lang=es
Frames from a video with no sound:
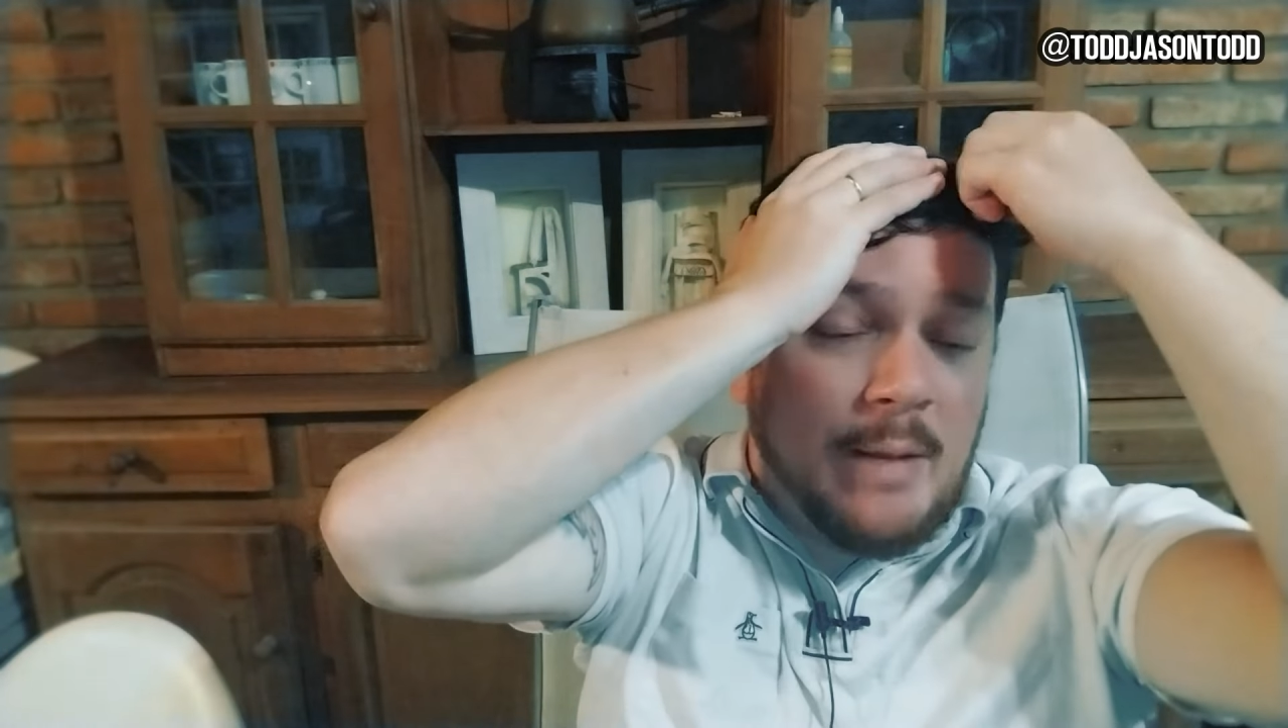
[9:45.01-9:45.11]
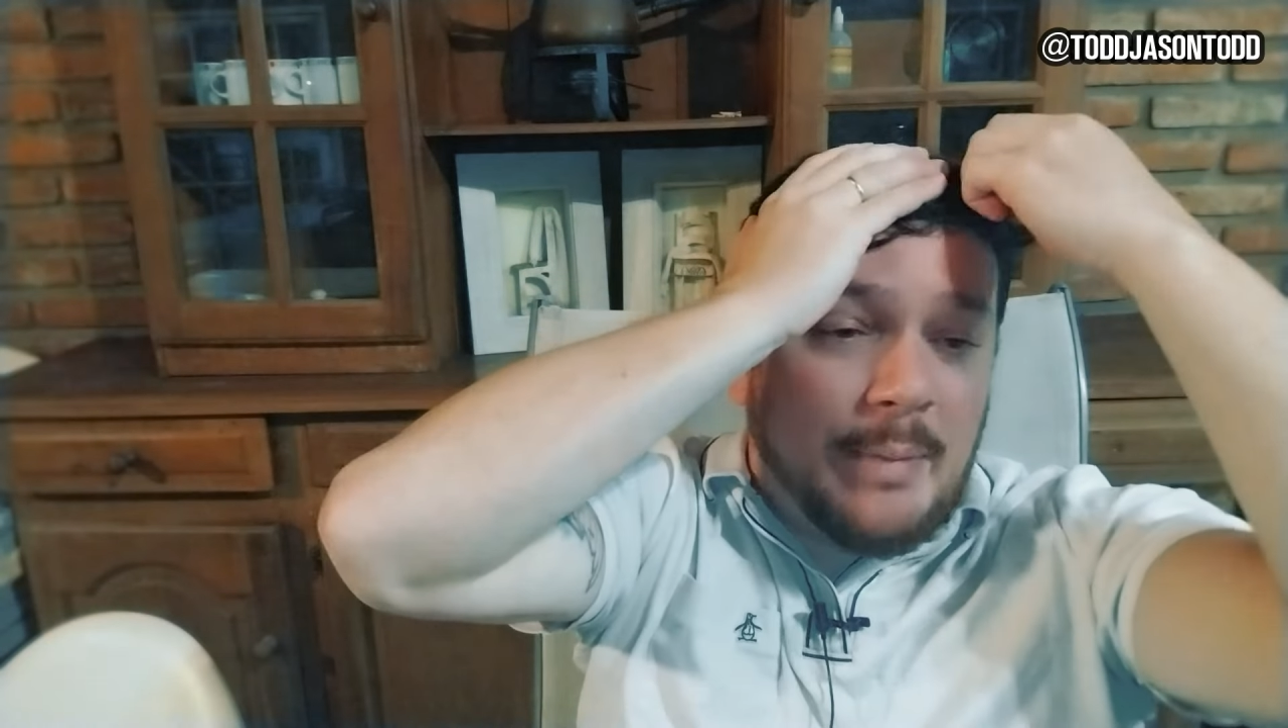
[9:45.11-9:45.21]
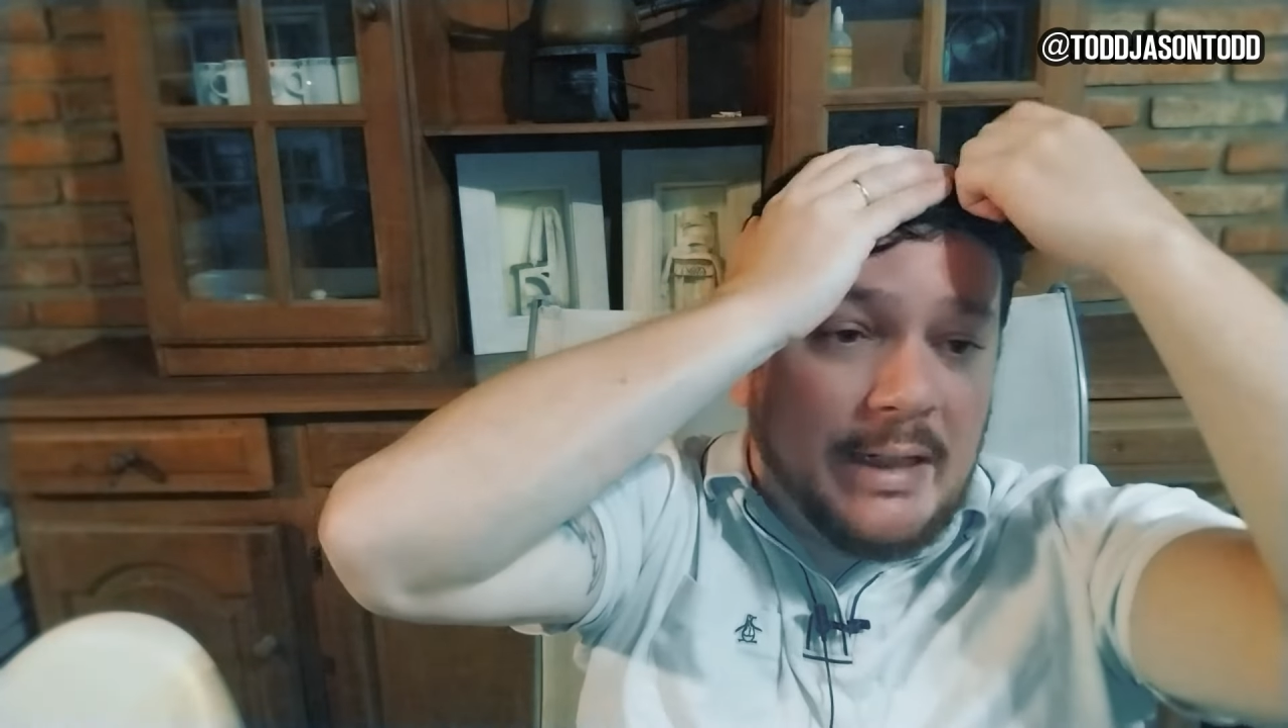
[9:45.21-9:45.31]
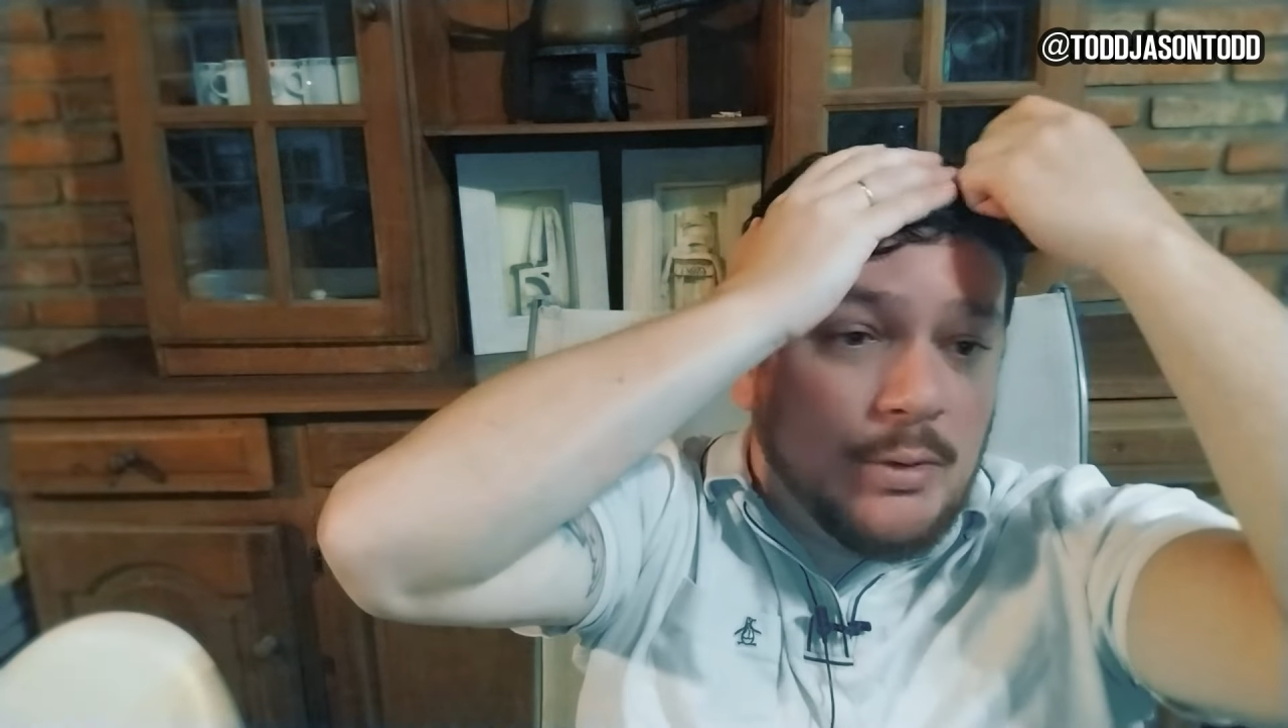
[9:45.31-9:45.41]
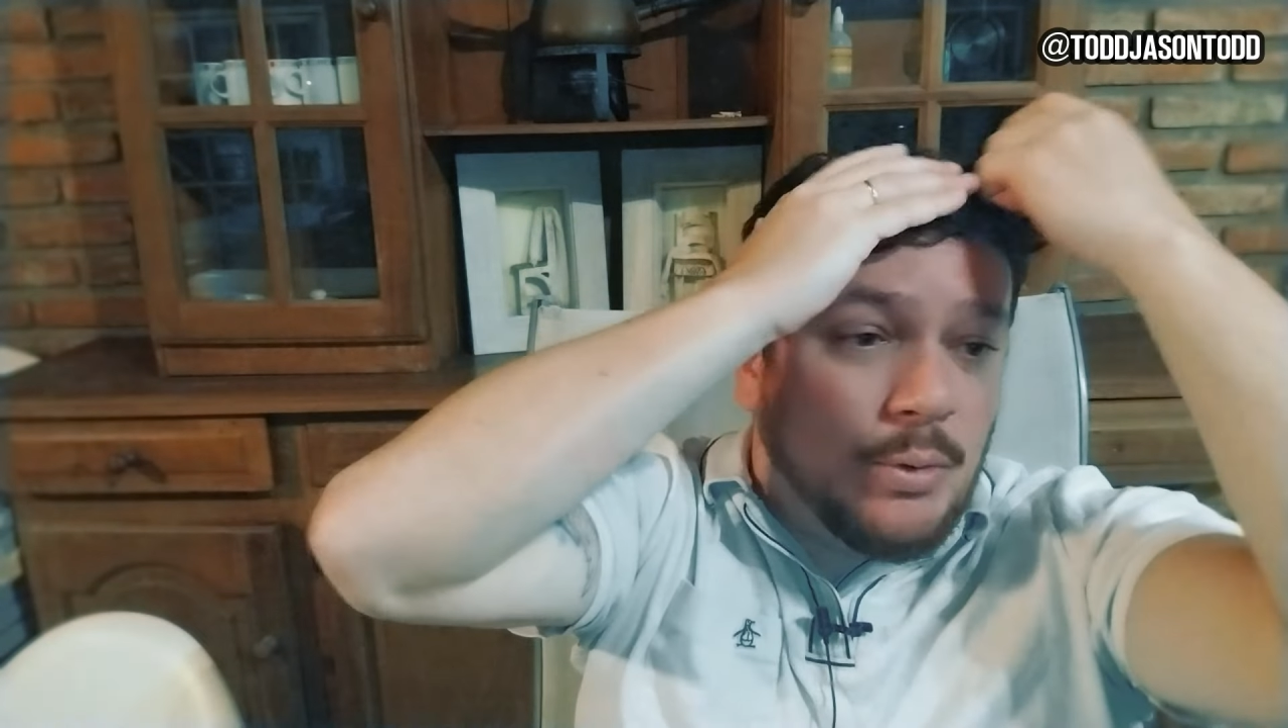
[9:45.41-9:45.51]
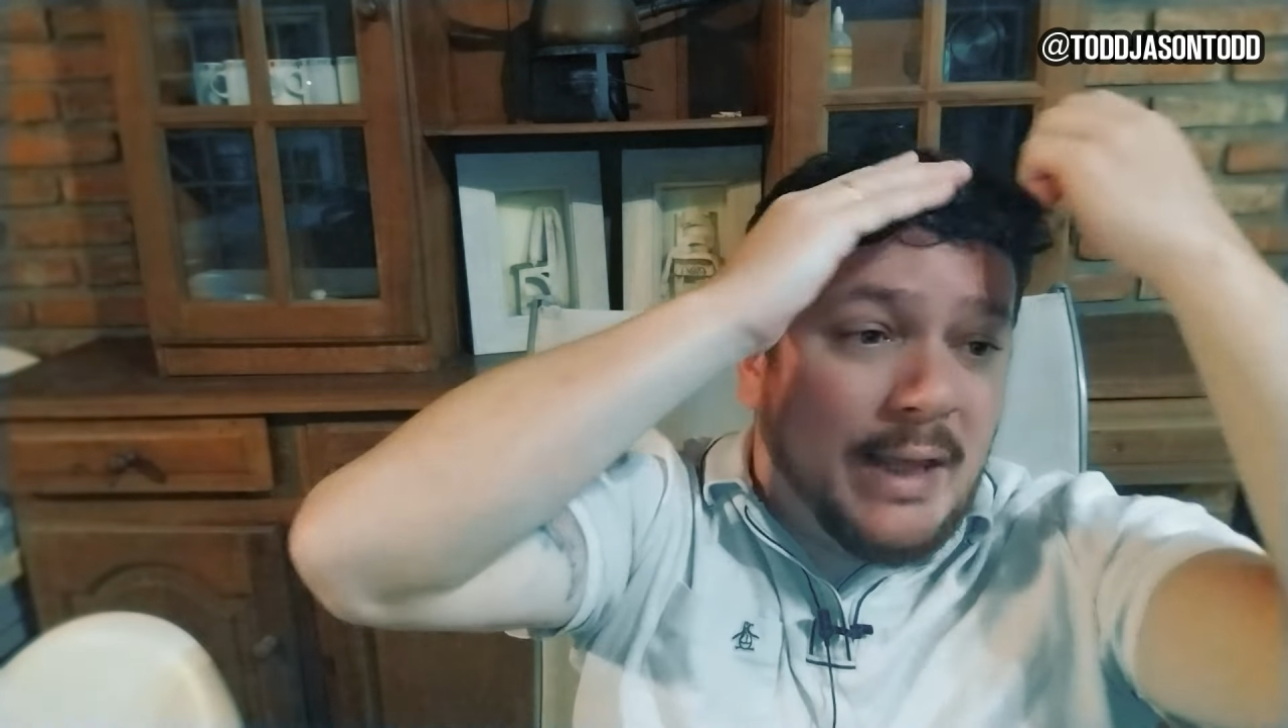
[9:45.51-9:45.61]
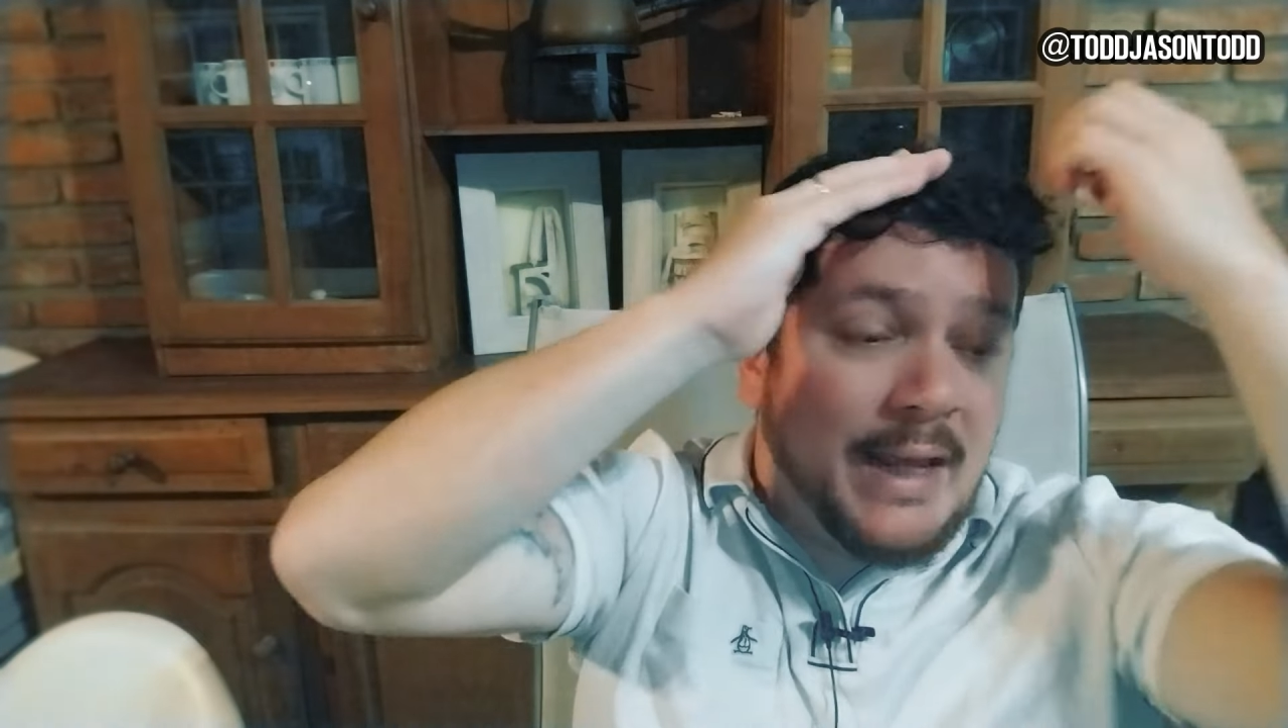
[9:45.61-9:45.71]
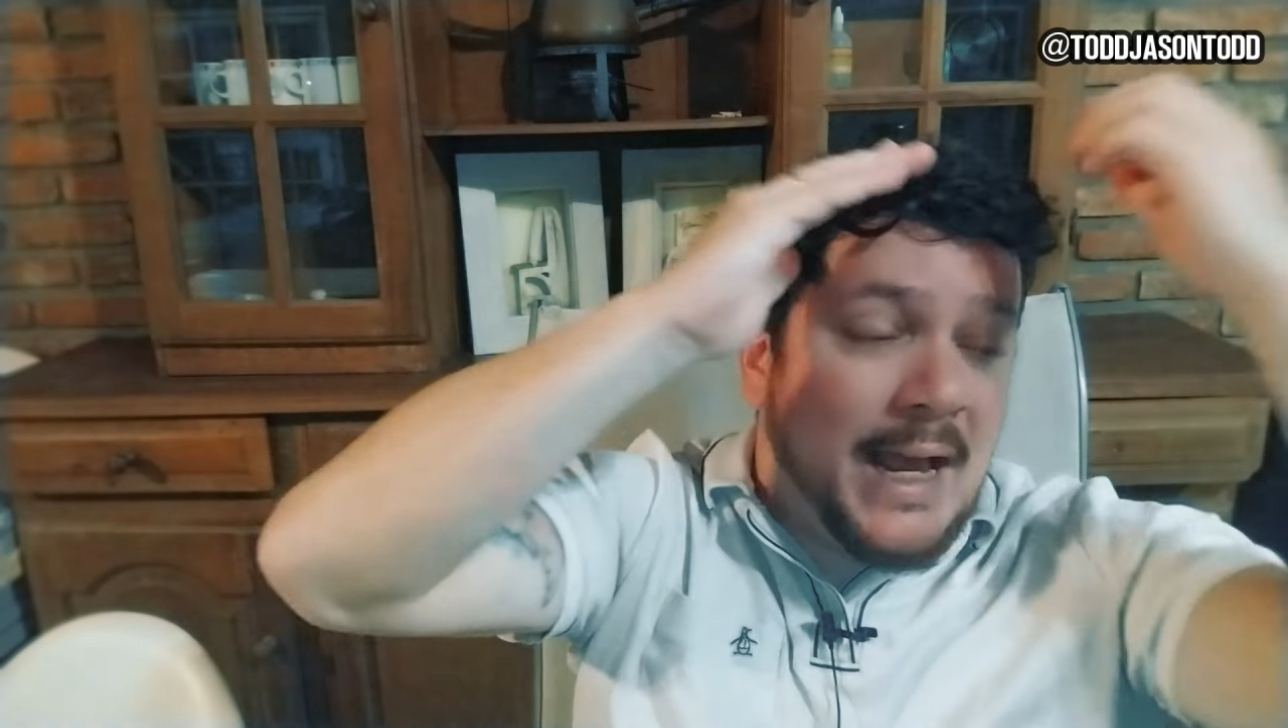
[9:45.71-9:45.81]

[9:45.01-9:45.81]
película de